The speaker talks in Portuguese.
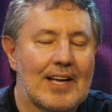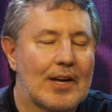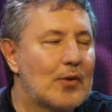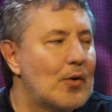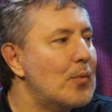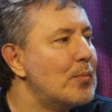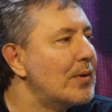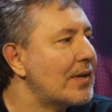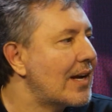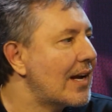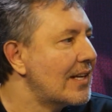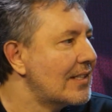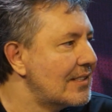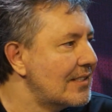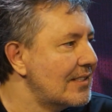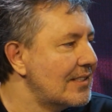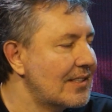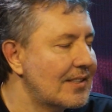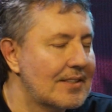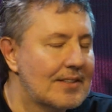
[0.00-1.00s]
É
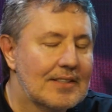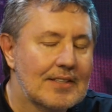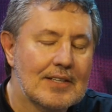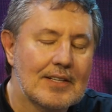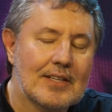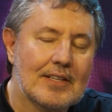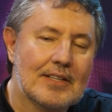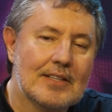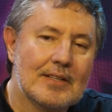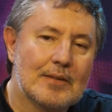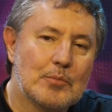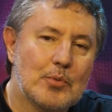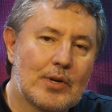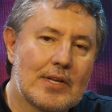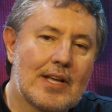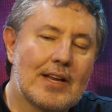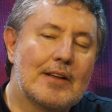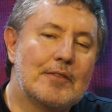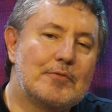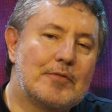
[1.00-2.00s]
complicadinha,
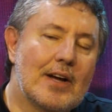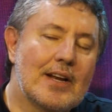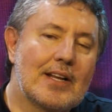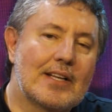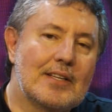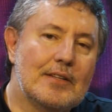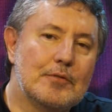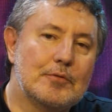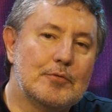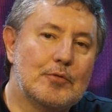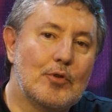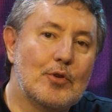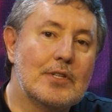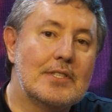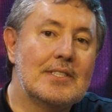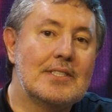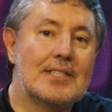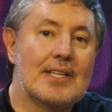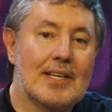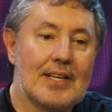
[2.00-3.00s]
porque ela fala que
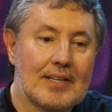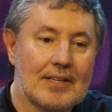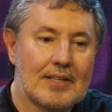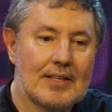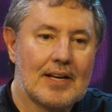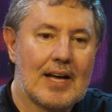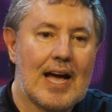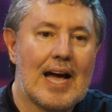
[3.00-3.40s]
você